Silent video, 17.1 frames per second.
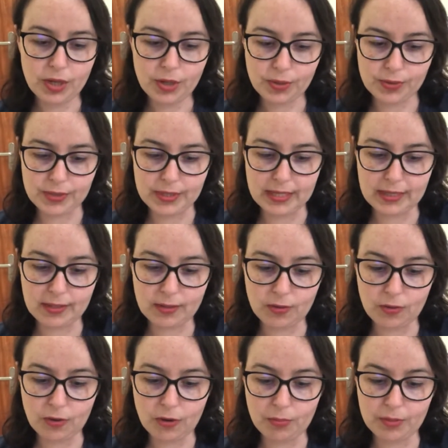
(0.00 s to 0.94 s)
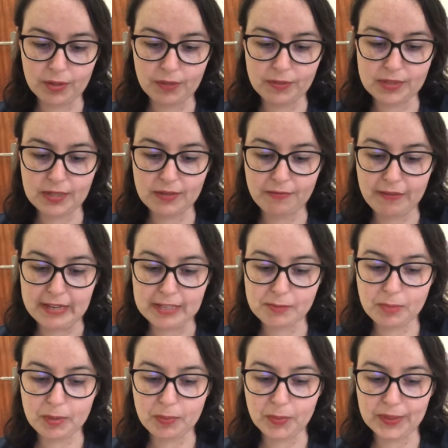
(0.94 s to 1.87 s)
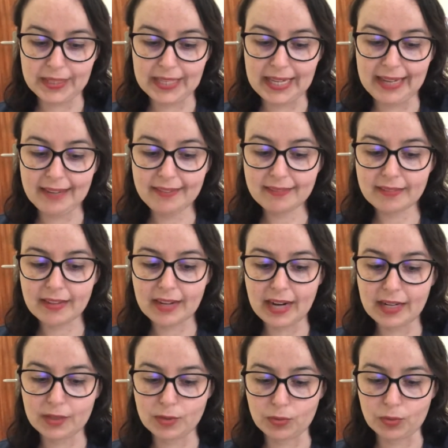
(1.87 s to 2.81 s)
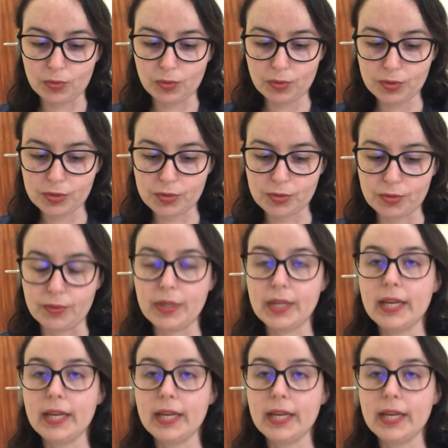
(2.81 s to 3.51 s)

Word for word: usei como que você faz para poder entrar no curso,